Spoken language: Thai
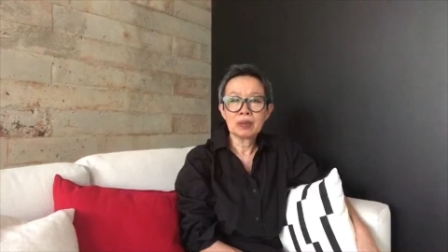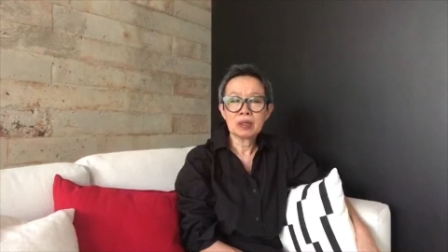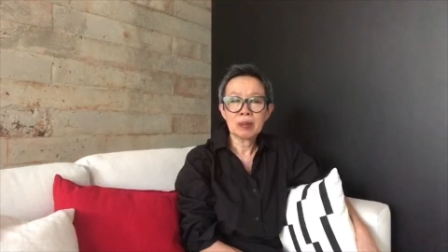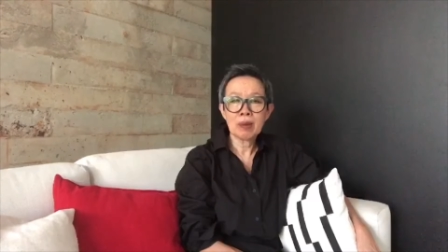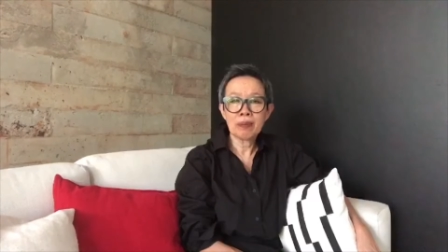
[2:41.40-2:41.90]

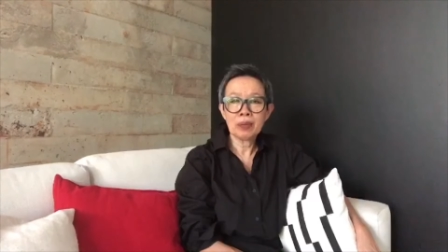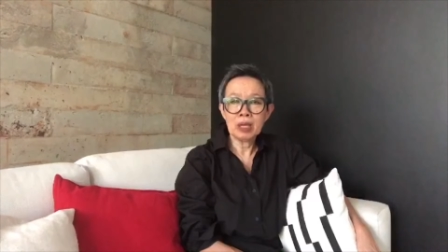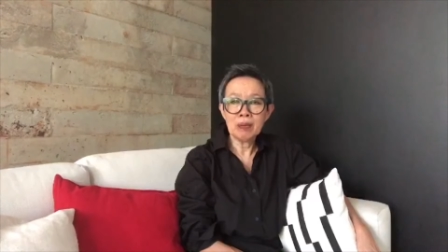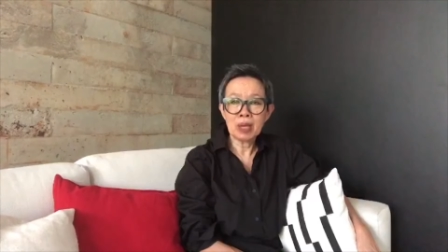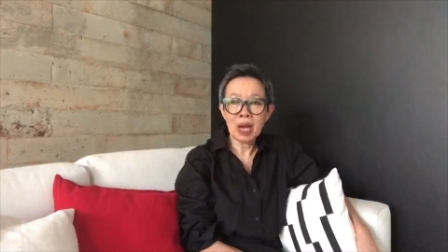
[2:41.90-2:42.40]
สำหรับ
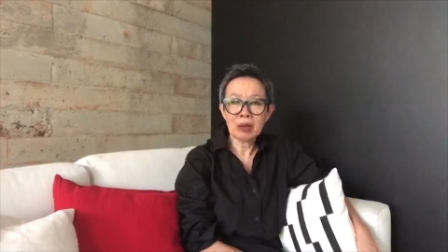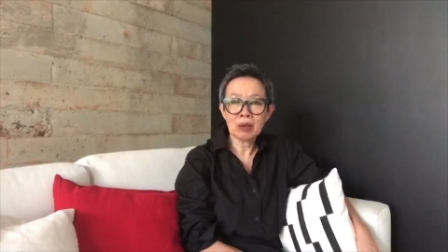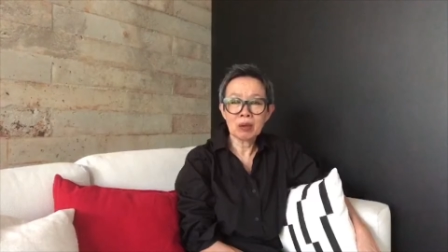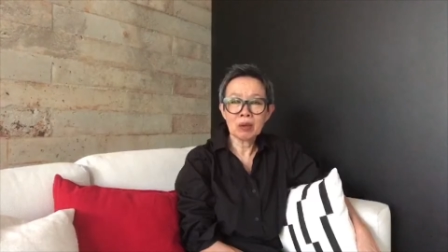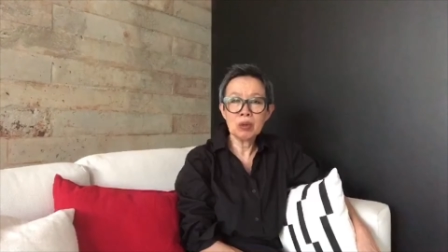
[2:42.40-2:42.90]
ทีมงาน
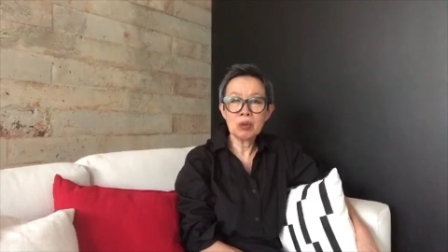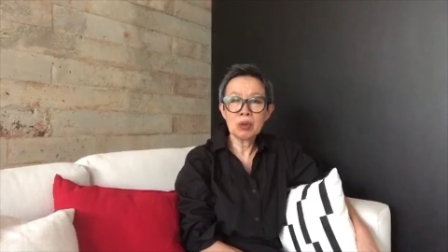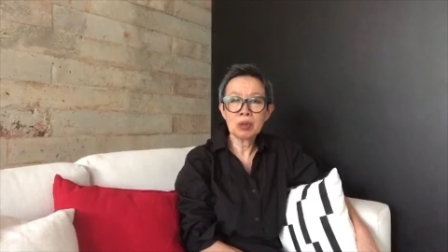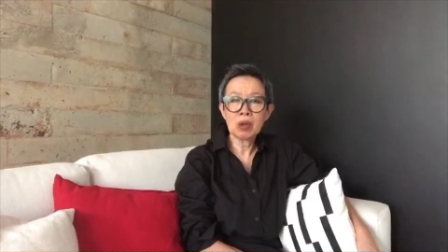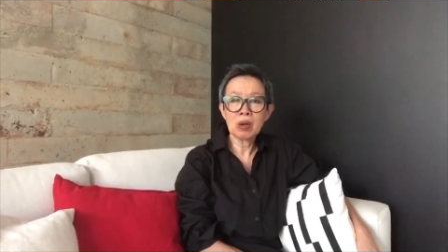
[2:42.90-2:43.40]
ของลูก ลู
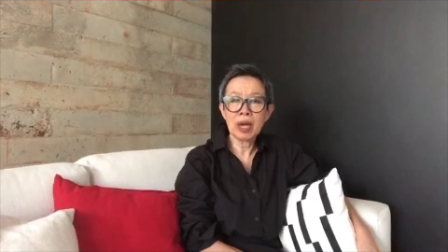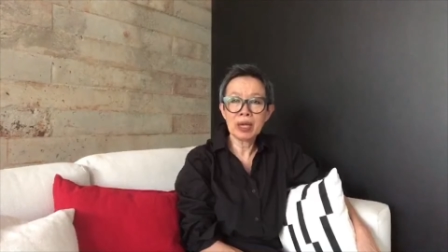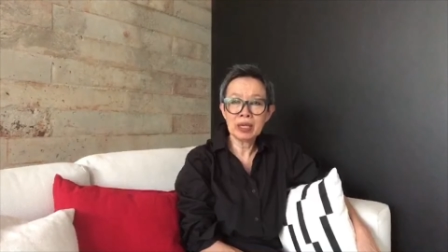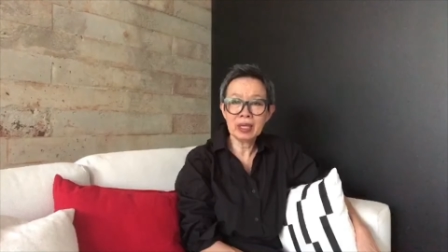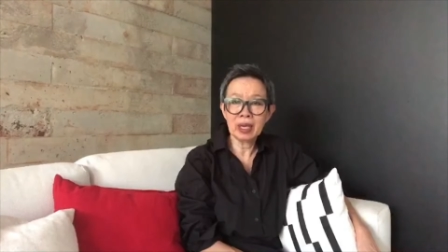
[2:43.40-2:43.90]
กก็ต้องให้
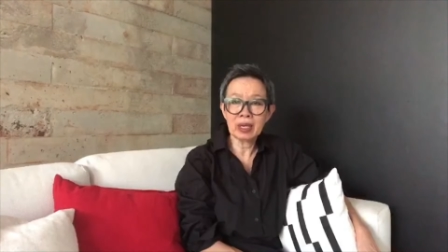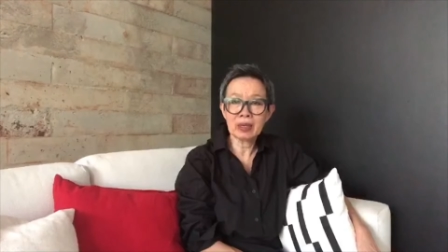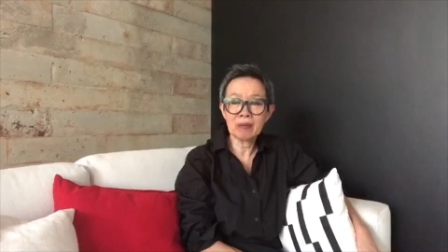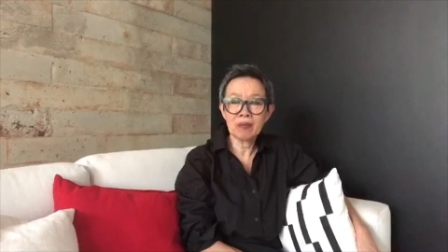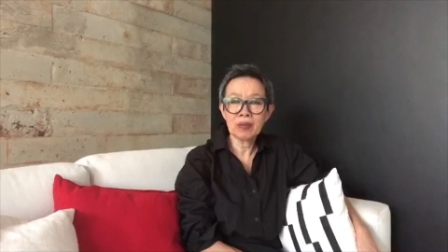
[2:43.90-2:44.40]
เกียรติ
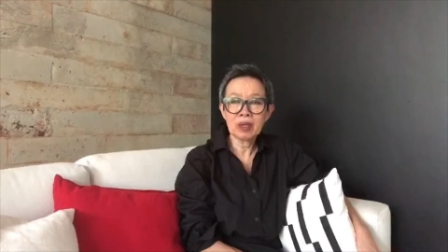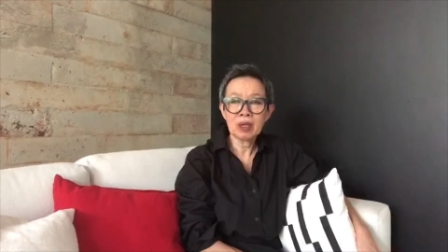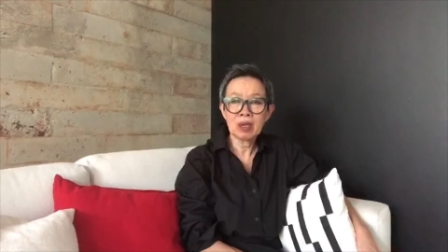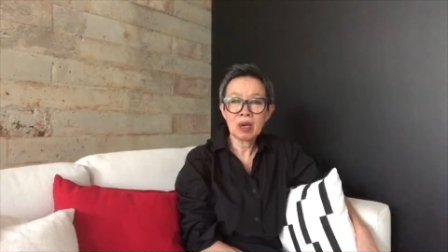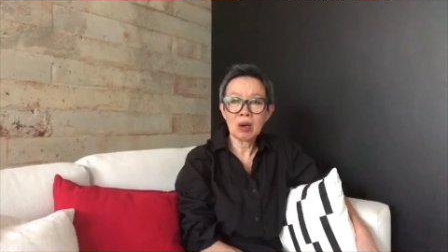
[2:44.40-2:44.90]

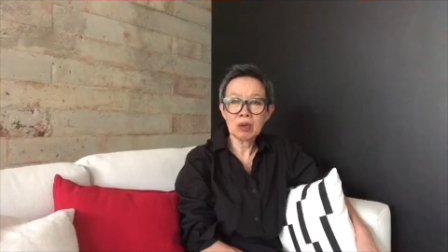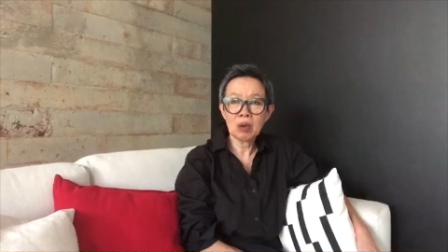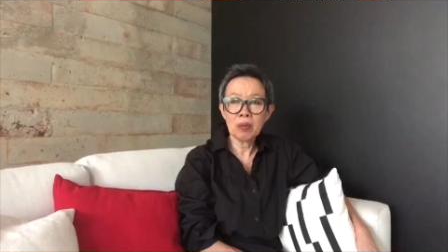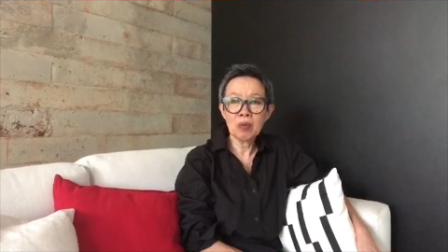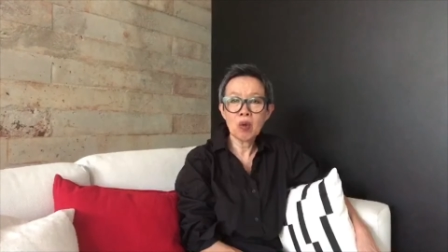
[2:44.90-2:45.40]
เคาร
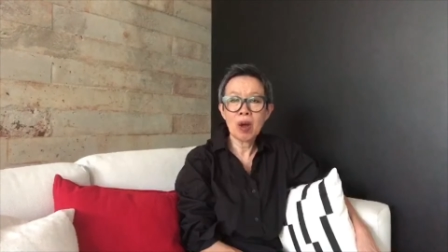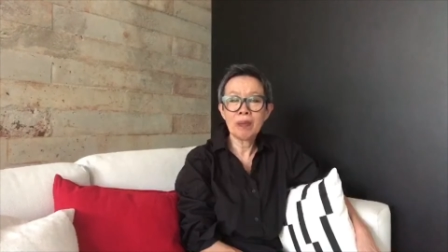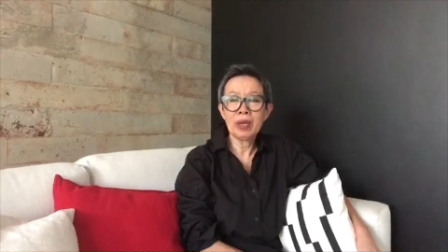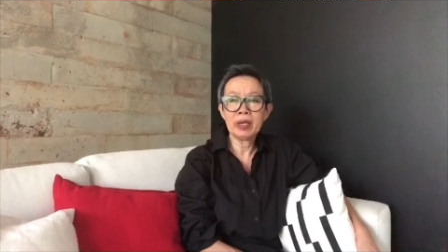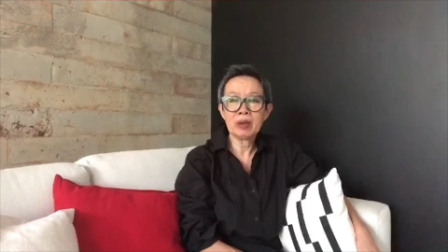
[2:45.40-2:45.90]
พความ
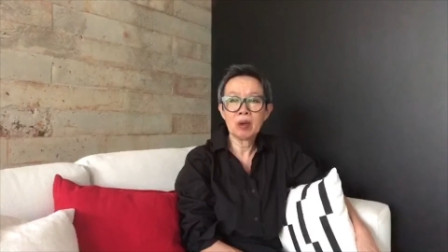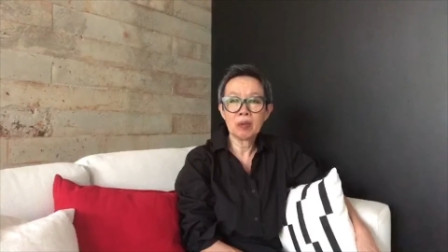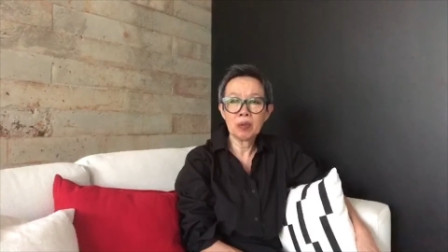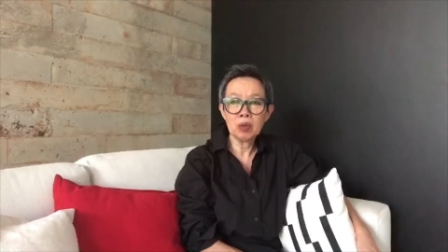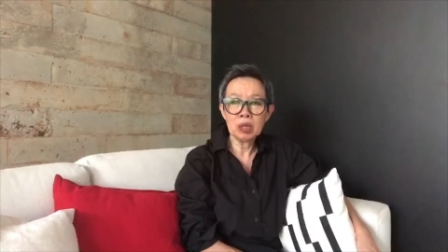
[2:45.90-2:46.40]
เห็นของ
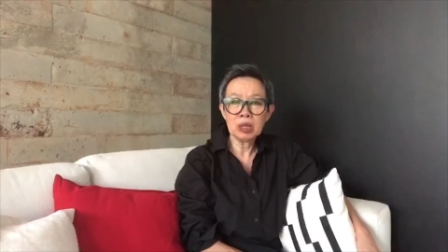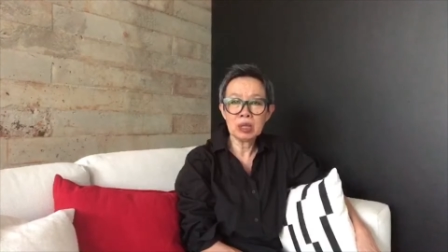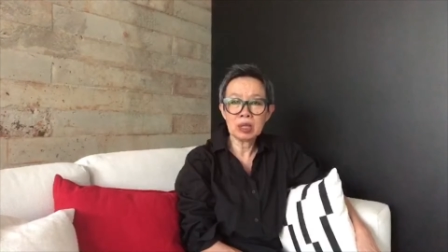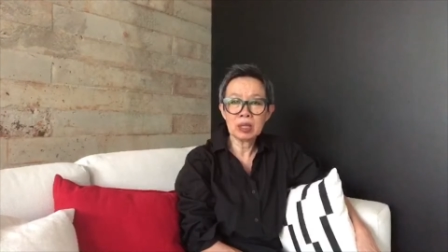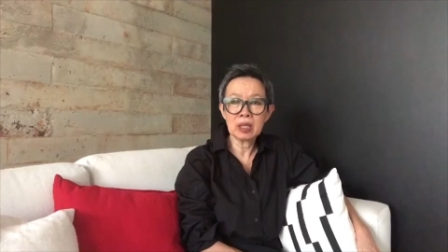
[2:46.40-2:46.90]
ผู้อื่
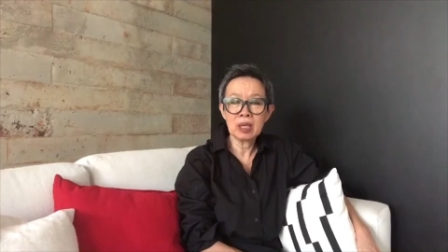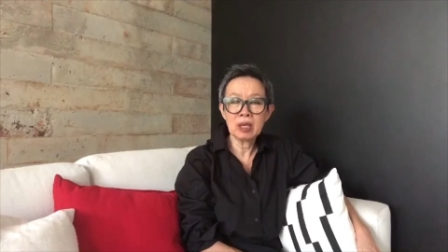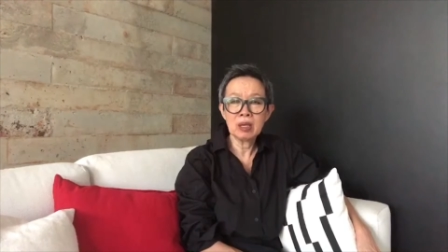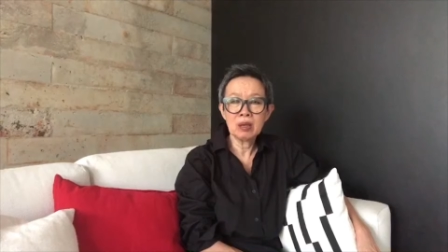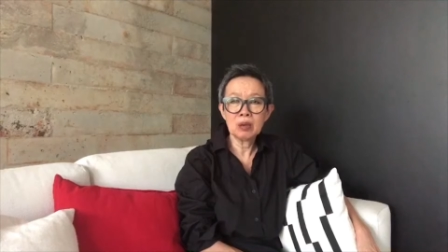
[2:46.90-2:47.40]
น
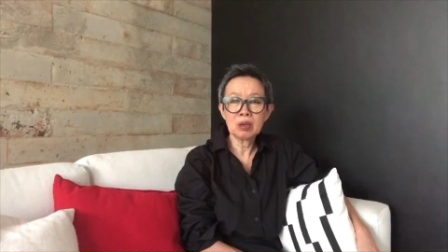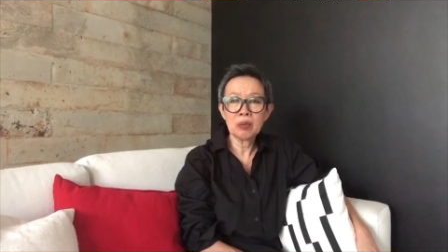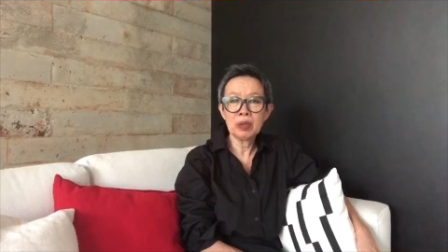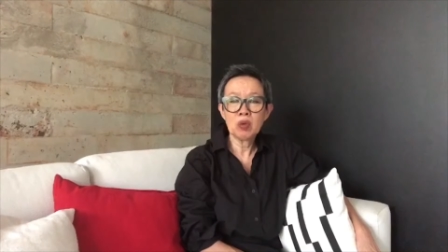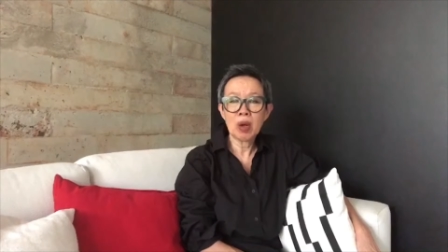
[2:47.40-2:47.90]
ลูกต้อ
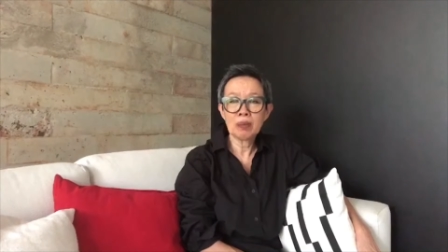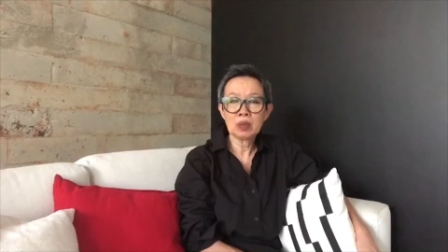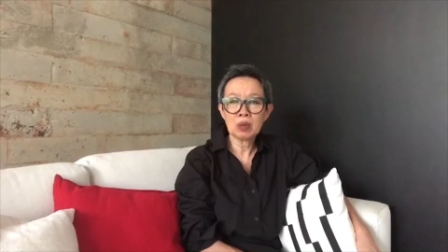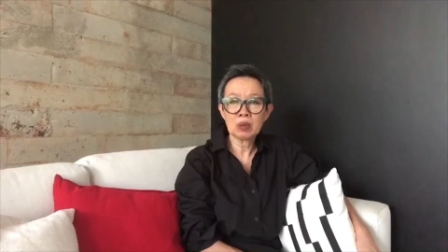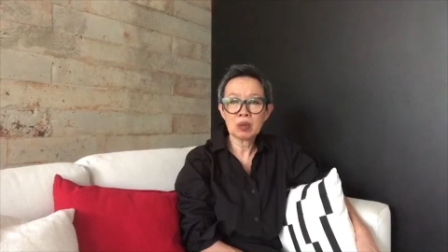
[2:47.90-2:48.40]
งมีความ
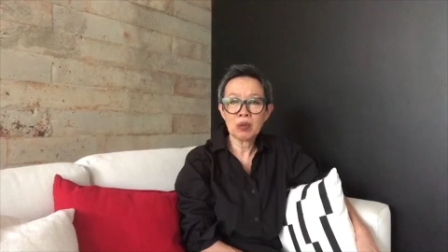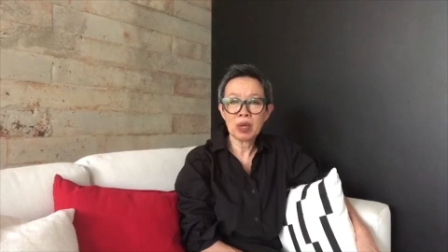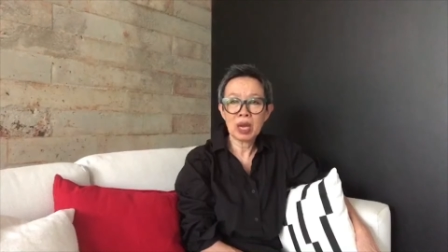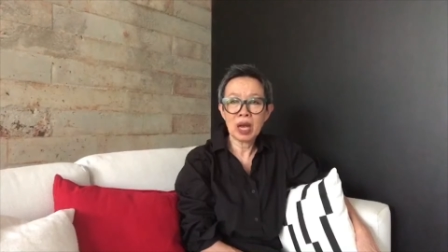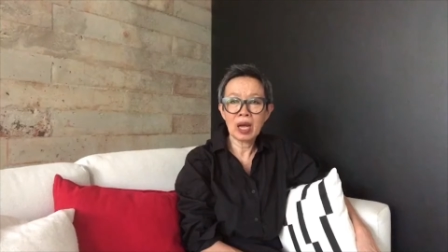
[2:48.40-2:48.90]
ตรงต่อเว
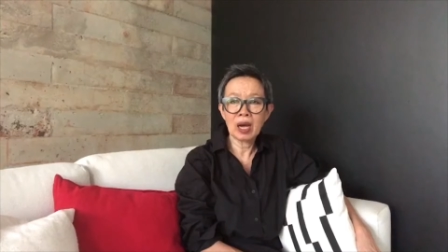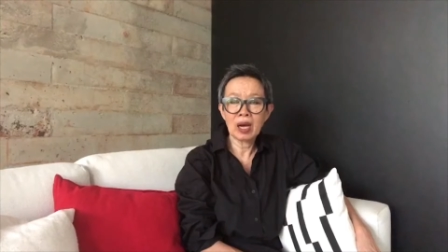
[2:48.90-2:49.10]
ลา